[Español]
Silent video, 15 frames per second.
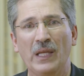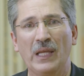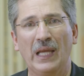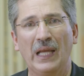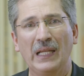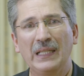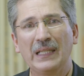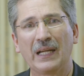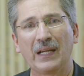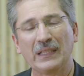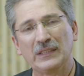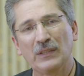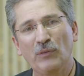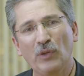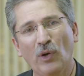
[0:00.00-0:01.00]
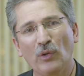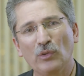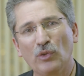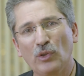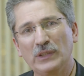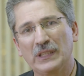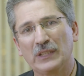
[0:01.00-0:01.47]
El INA recibió
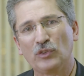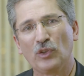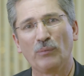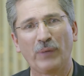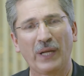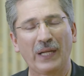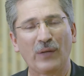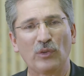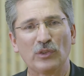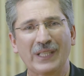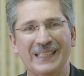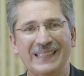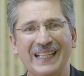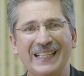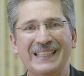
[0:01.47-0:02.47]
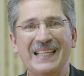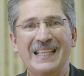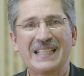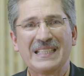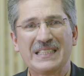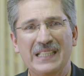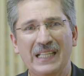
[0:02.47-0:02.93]
autorización para contratar
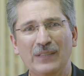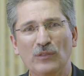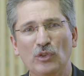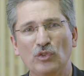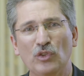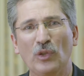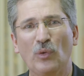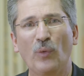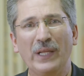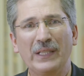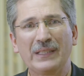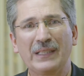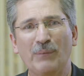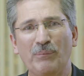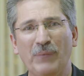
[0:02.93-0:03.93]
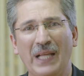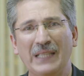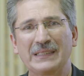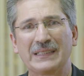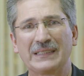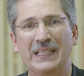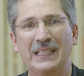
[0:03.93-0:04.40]
150 plazas